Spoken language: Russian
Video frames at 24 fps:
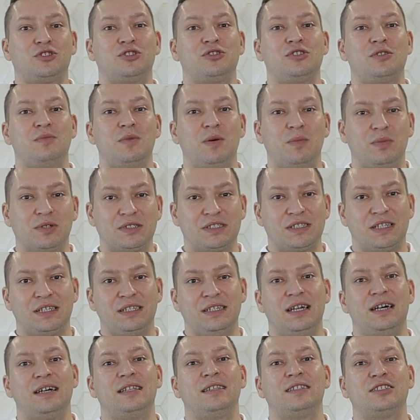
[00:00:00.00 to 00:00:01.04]
что тебя
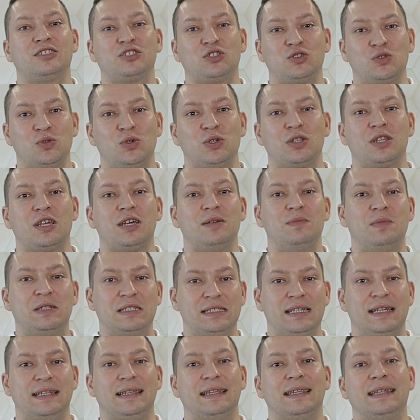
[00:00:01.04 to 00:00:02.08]
постоянно что-то
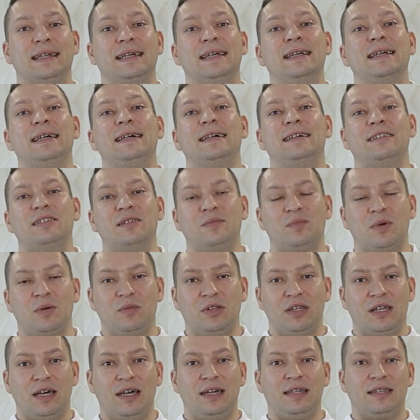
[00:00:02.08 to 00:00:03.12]
обязательно
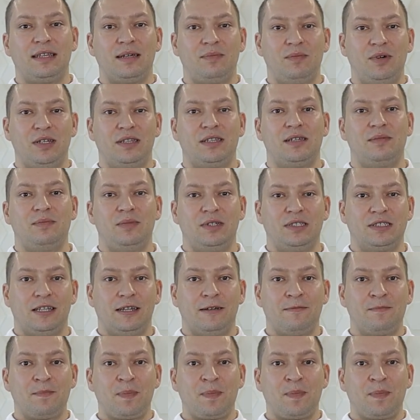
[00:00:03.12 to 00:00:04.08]
напоминает об этой мысли.